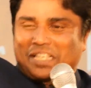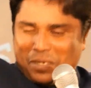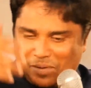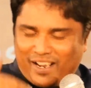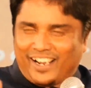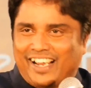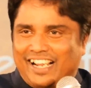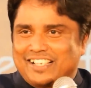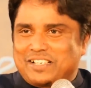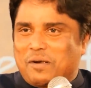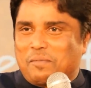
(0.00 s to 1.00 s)
இப்போ நான் என்ன
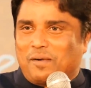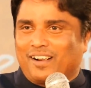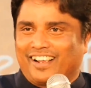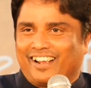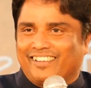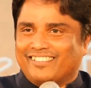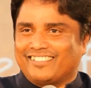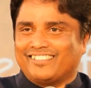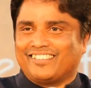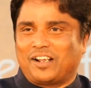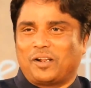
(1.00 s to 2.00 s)
எலிசாவாக பார்க்குறேன்
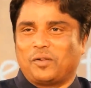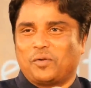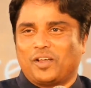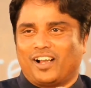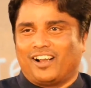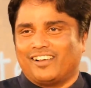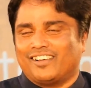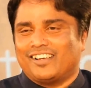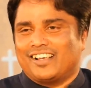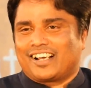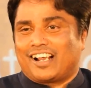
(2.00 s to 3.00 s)
ஹலோ லூயா
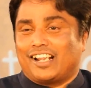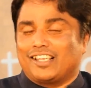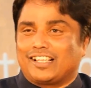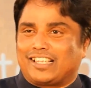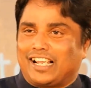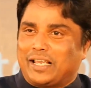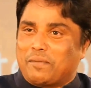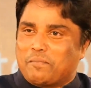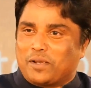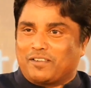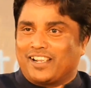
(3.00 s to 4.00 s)
கழுதத்தில்
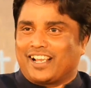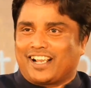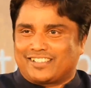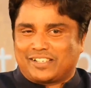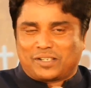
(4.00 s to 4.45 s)
எண்பது வெள்ளிக்காசு